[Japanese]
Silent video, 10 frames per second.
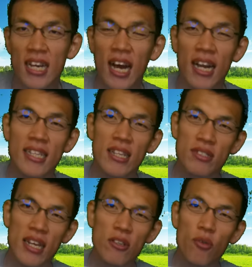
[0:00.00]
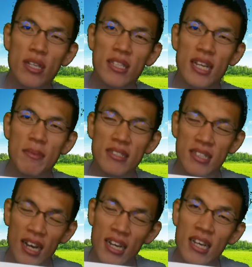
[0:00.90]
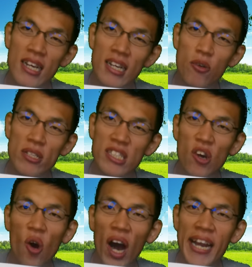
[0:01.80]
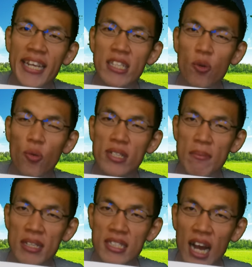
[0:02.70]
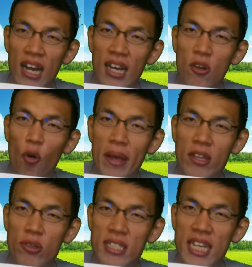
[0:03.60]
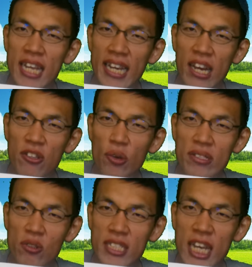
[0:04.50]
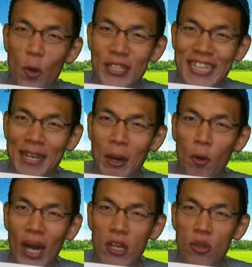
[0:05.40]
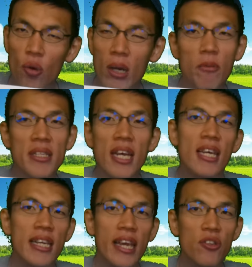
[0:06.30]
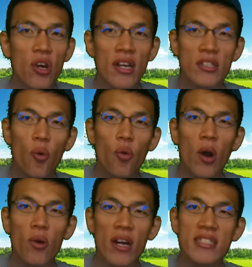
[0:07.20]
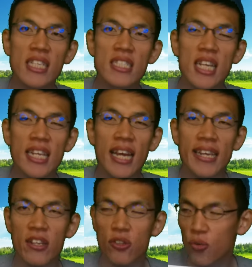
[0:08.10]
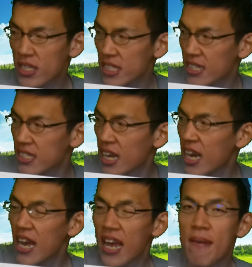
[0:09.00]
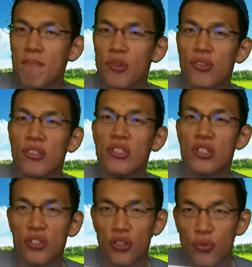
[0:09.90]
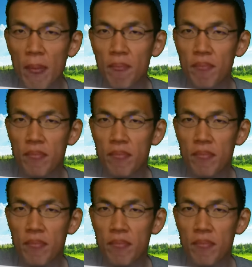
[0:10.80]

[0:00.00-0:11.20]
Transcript: あなたの参考になりますかご視聴ありがとうございました。コメントしていただけると、そしてよろしければ他の動画も見ていただける、動画を拡散していただけると嬉しいです。演舞、終演、